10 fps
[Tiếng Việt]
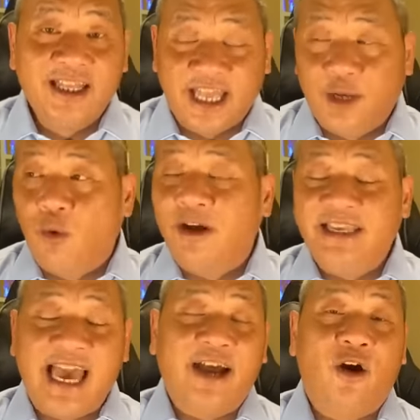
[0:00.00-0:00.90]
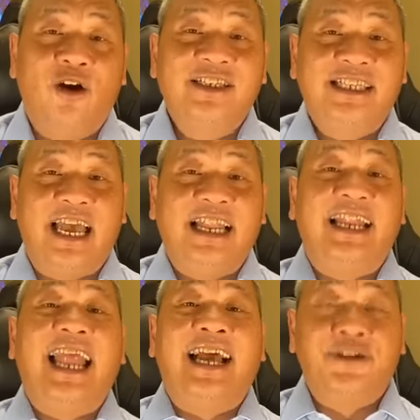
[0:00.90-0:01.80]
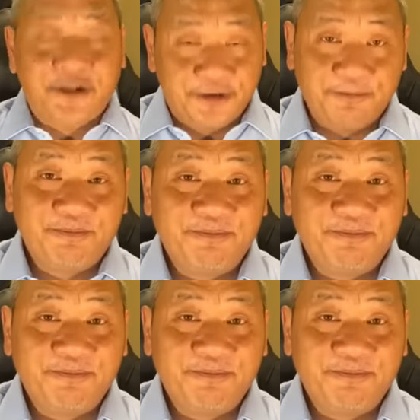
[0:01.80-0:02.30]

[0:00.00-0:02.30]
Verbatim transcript: thì quốc gia đó sẽ lãnh đạn trước.